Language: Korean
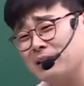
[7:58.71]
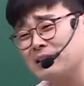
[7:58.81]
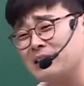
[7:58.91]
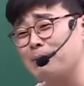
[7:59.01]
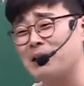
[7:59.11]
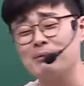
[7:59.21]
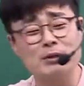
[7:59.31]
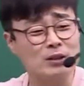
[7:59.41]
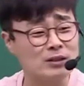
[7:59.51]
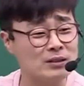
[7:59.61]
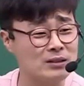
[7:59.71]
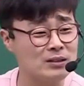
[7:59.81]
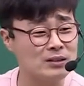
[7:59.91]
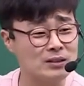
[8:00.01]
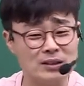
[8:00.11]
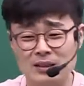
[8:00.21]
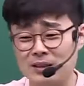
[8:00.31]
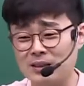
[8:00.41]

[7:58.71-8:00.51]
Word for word: 제가 배드민턴을